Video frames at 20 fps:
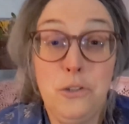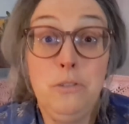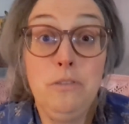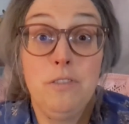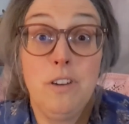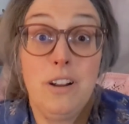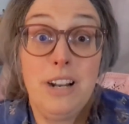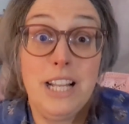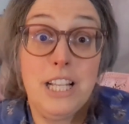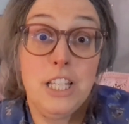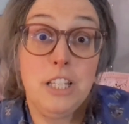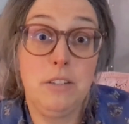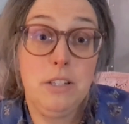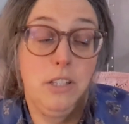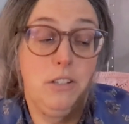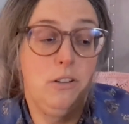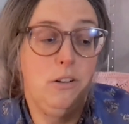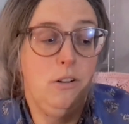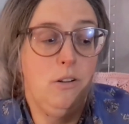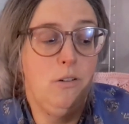Souvent, la suite
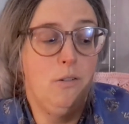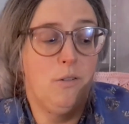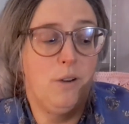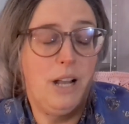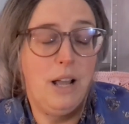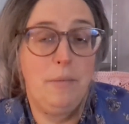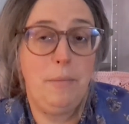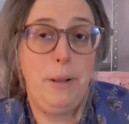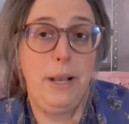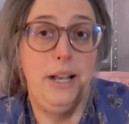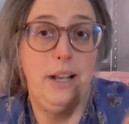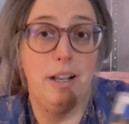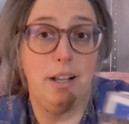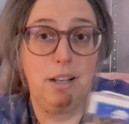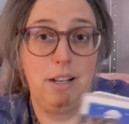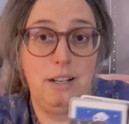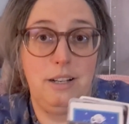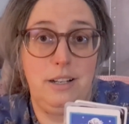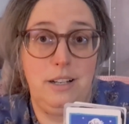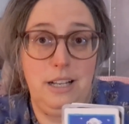de l'eau, on l'appelle
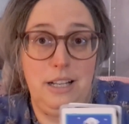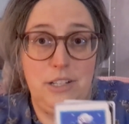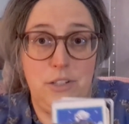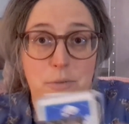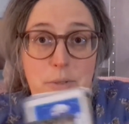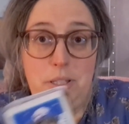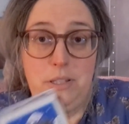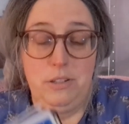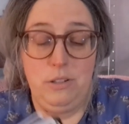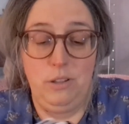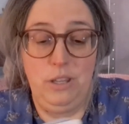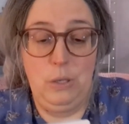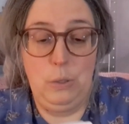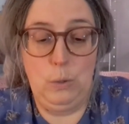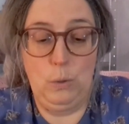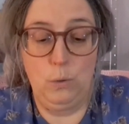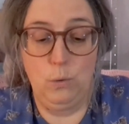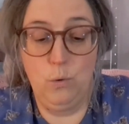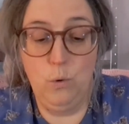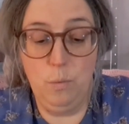la suite
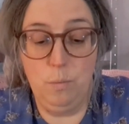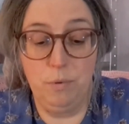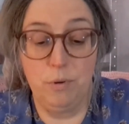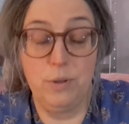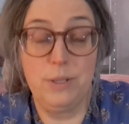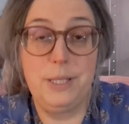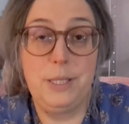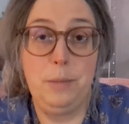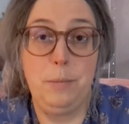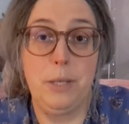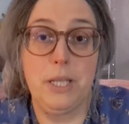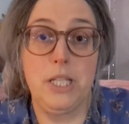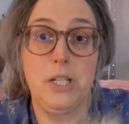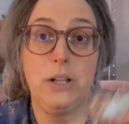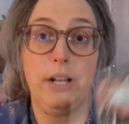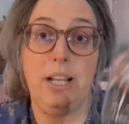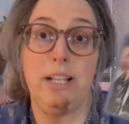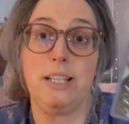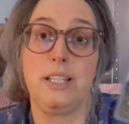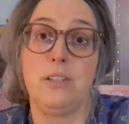de coupe aussi parce
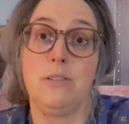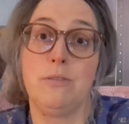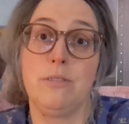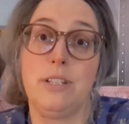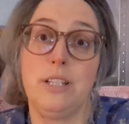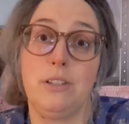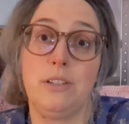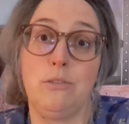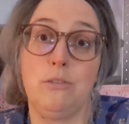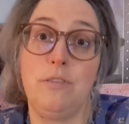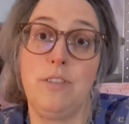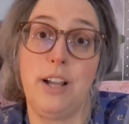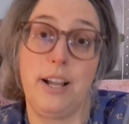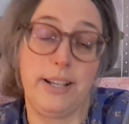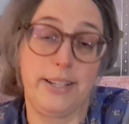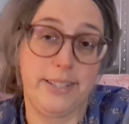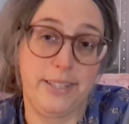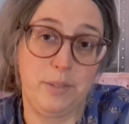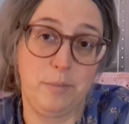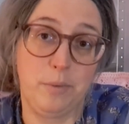que la question, c'est de trouver un
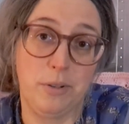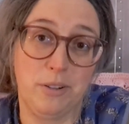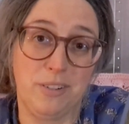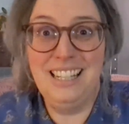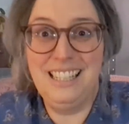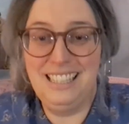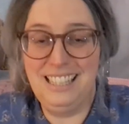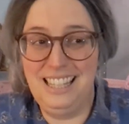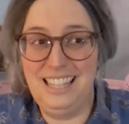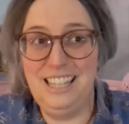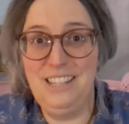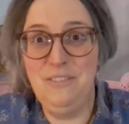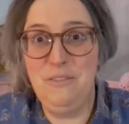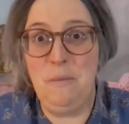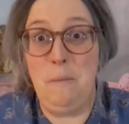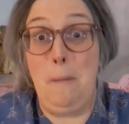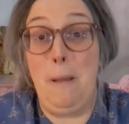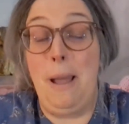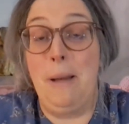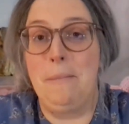récipient qui
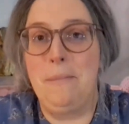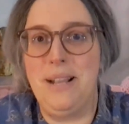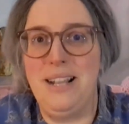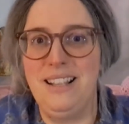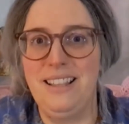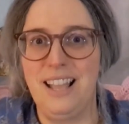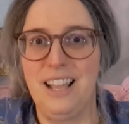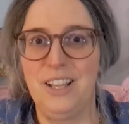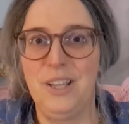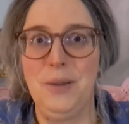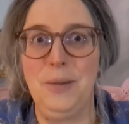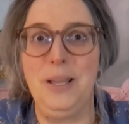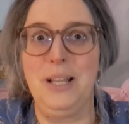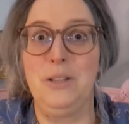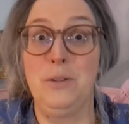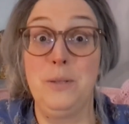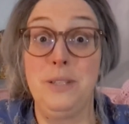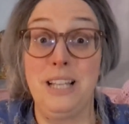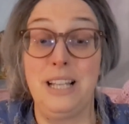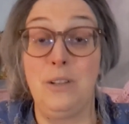nous permet d'accueillir
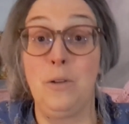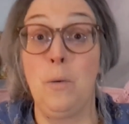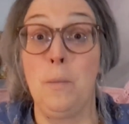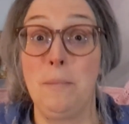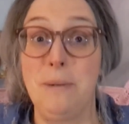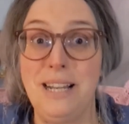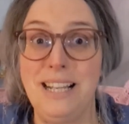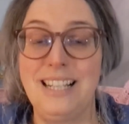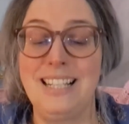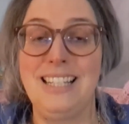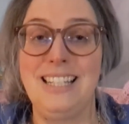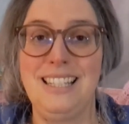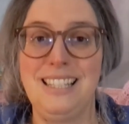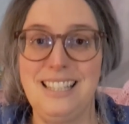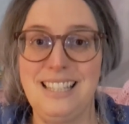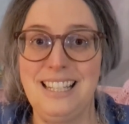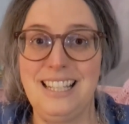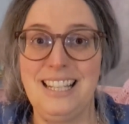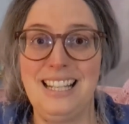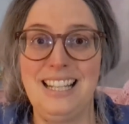toute cette
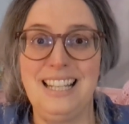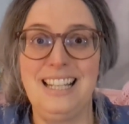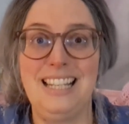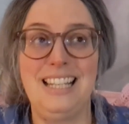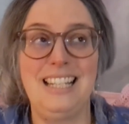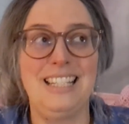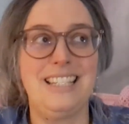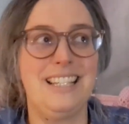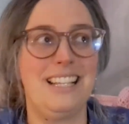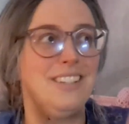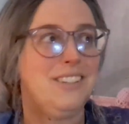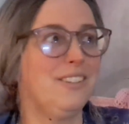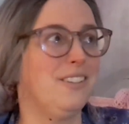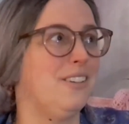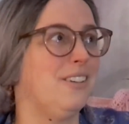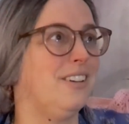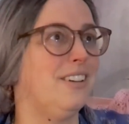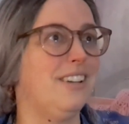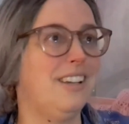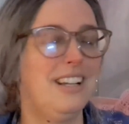complexité, cette,
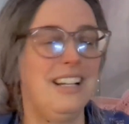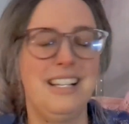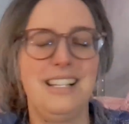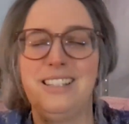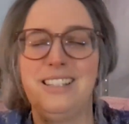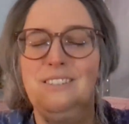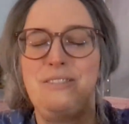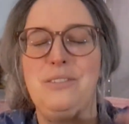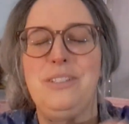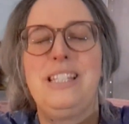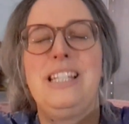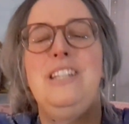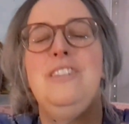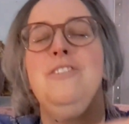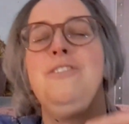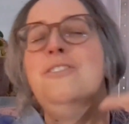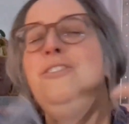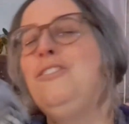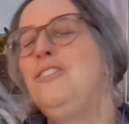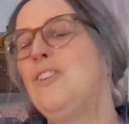euh, ces
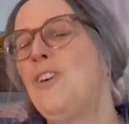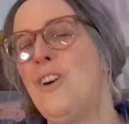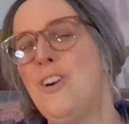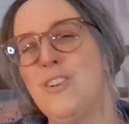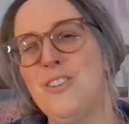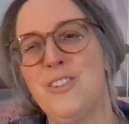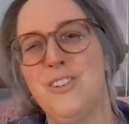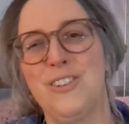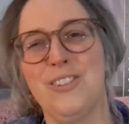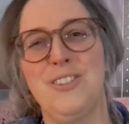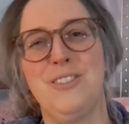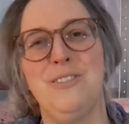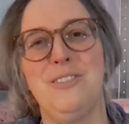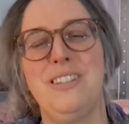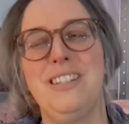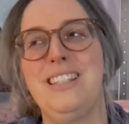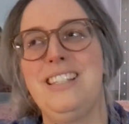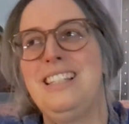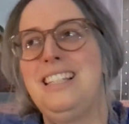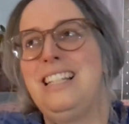nuances, tout
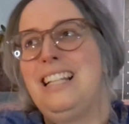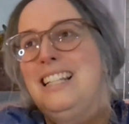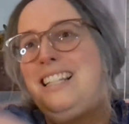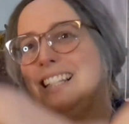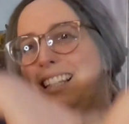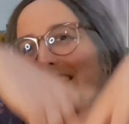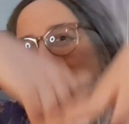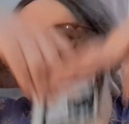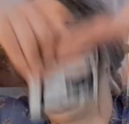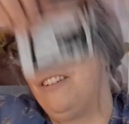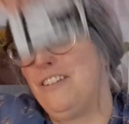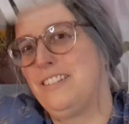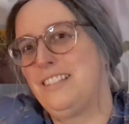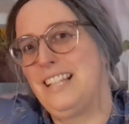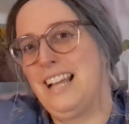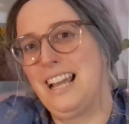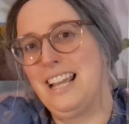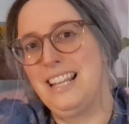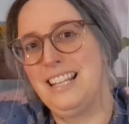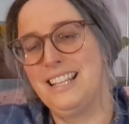cet
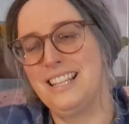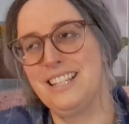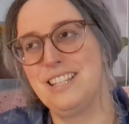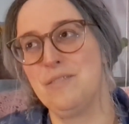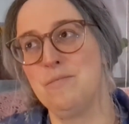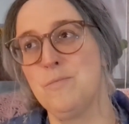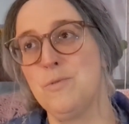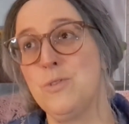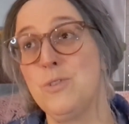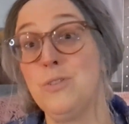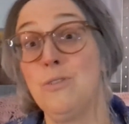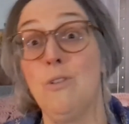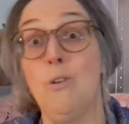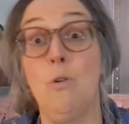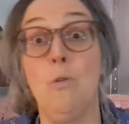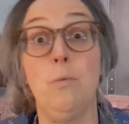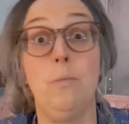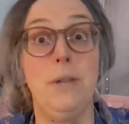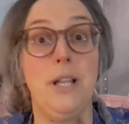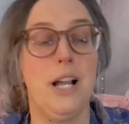éventail des
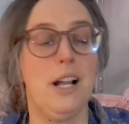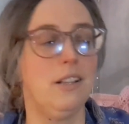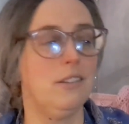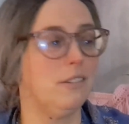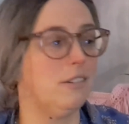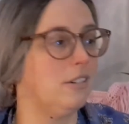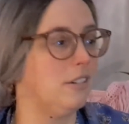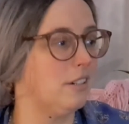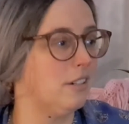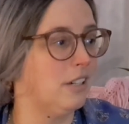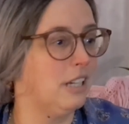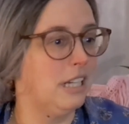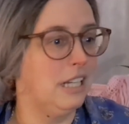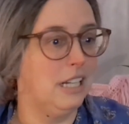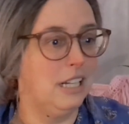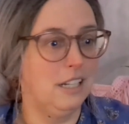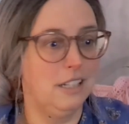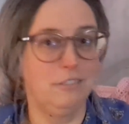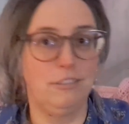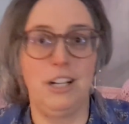émotions ou bien de
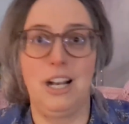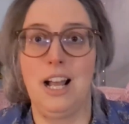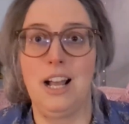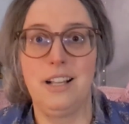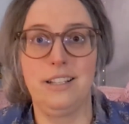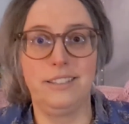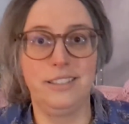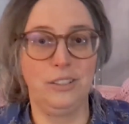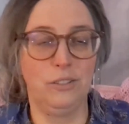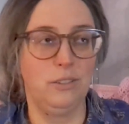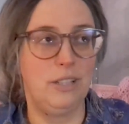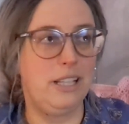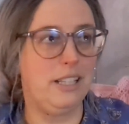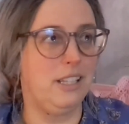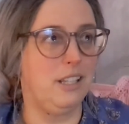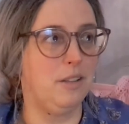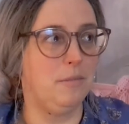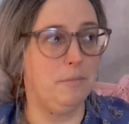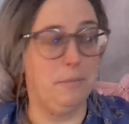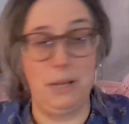voilà, si on a
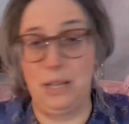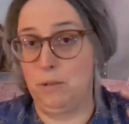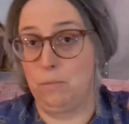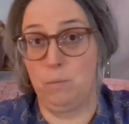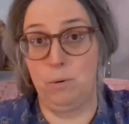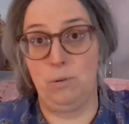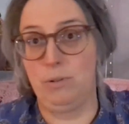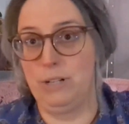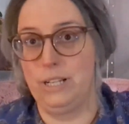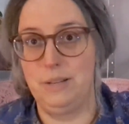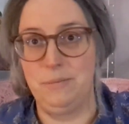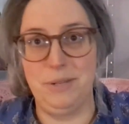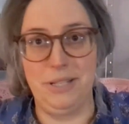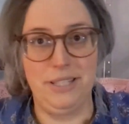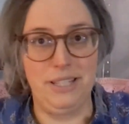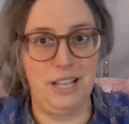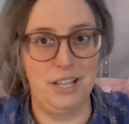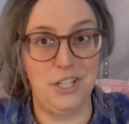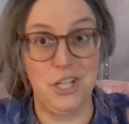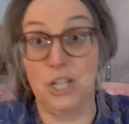des, par exemple, les
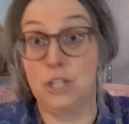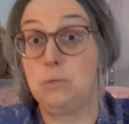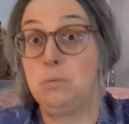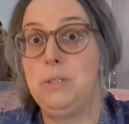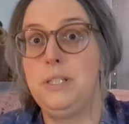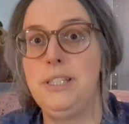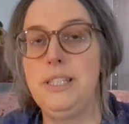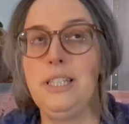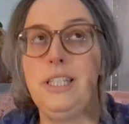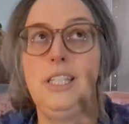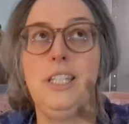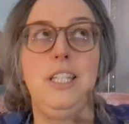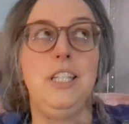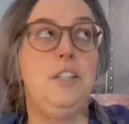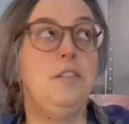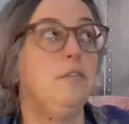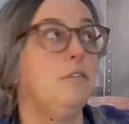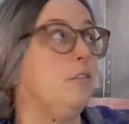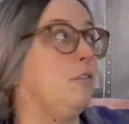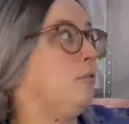messages
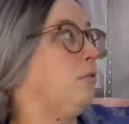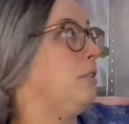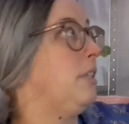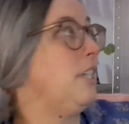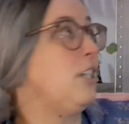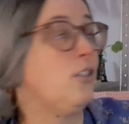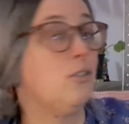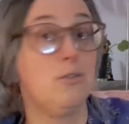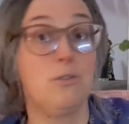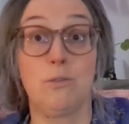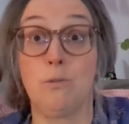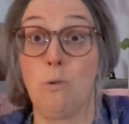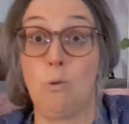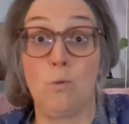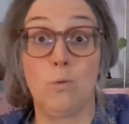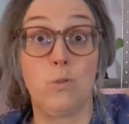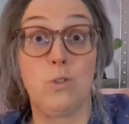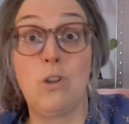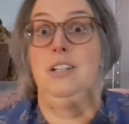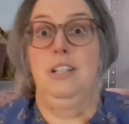intuitifs, toutes les choses
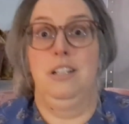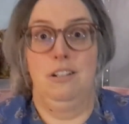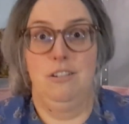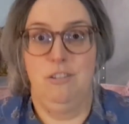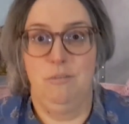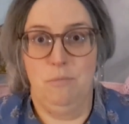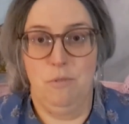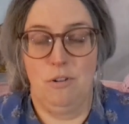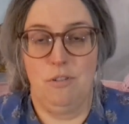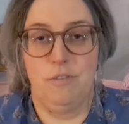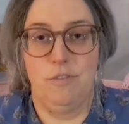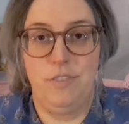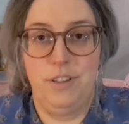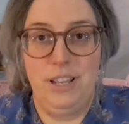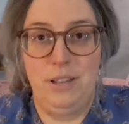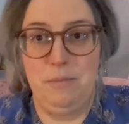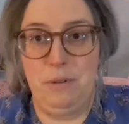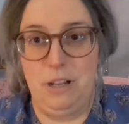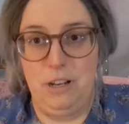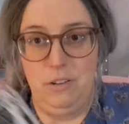qu'on sent, comment on
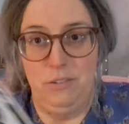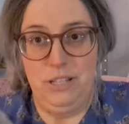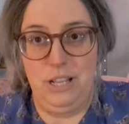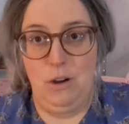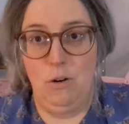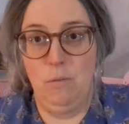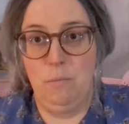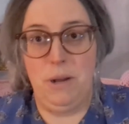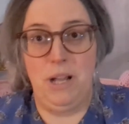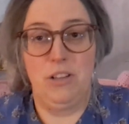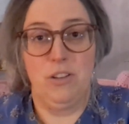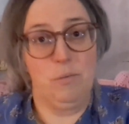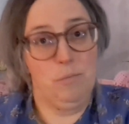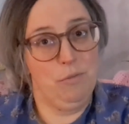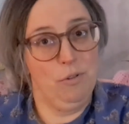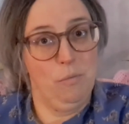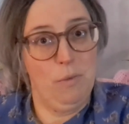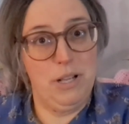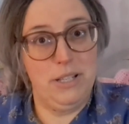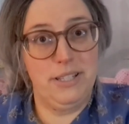fait bah, Le tarot, par exemple,
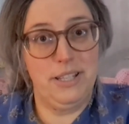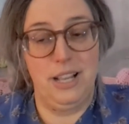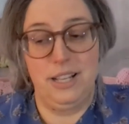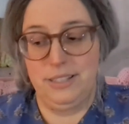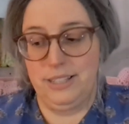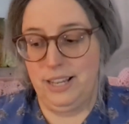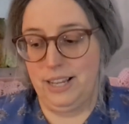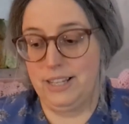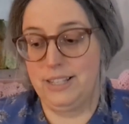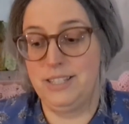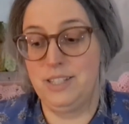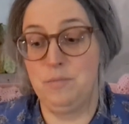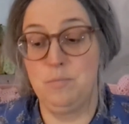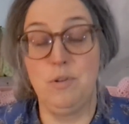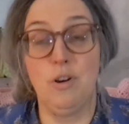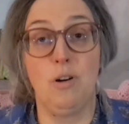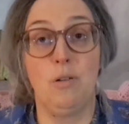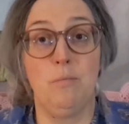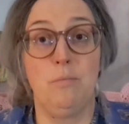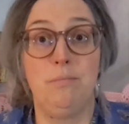pour moi, c'est un des
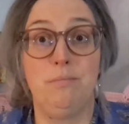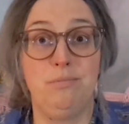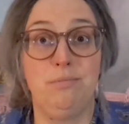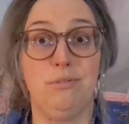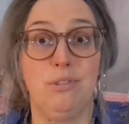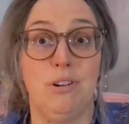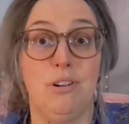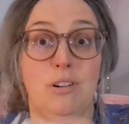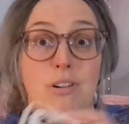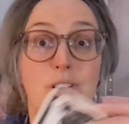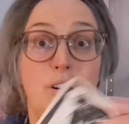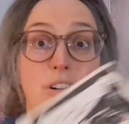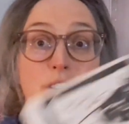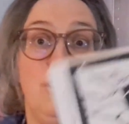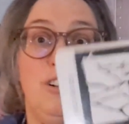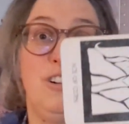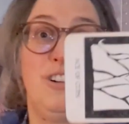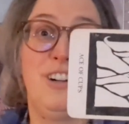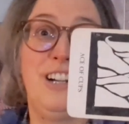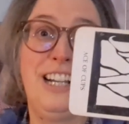récipients pour
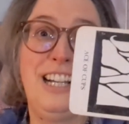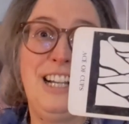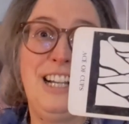euh,